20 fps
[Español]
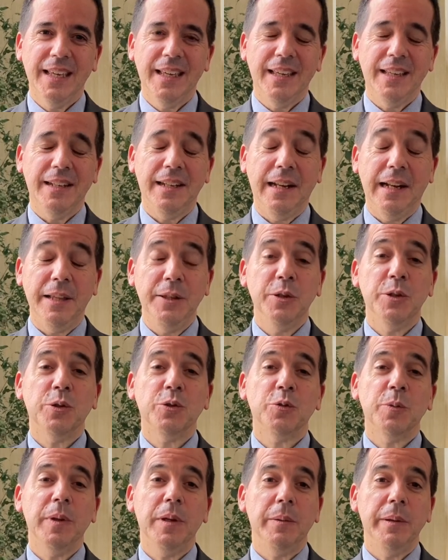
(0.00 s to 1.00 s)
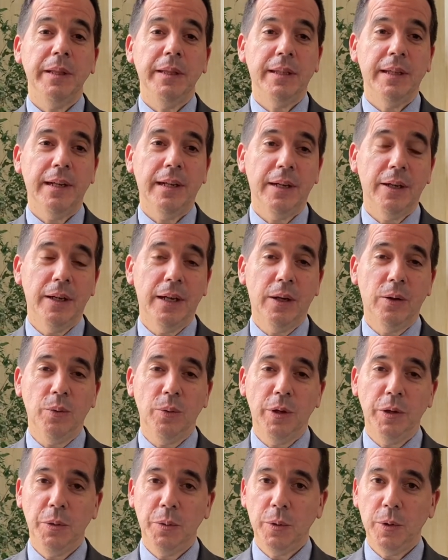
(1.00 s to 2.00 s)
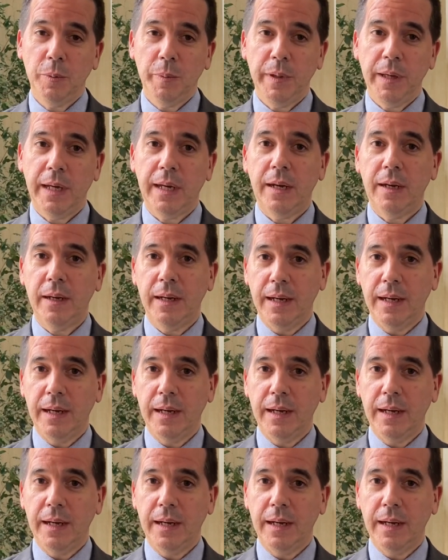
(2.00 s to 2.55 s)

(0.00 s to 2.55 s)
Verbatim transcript: En el año 2020 la Unión Europea